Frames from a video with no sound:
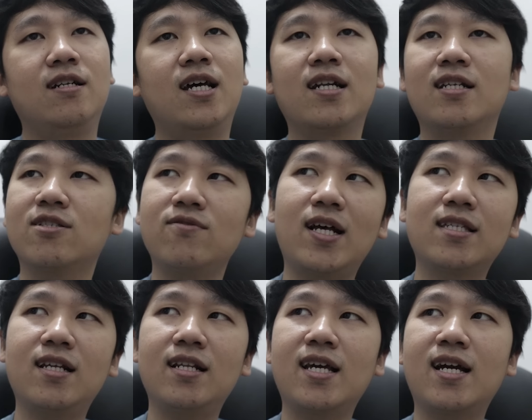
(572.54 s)
dan itu
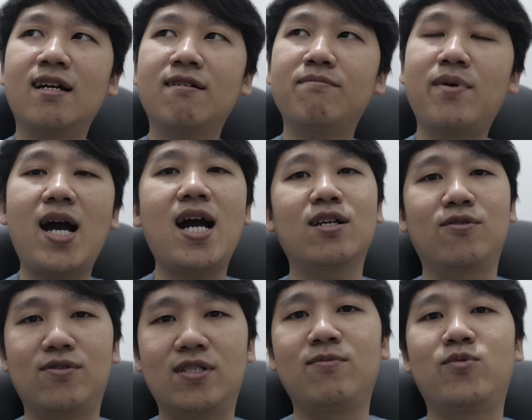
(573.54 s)
hasil yang
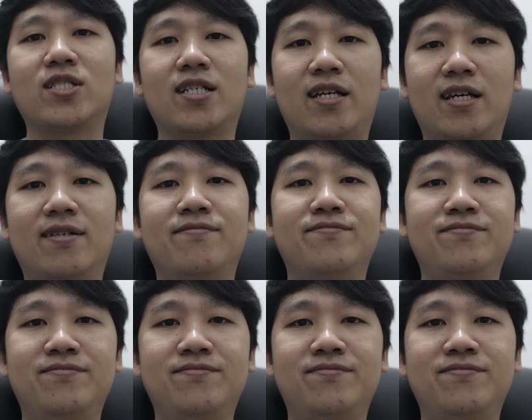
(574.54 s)
bagus sih buat saya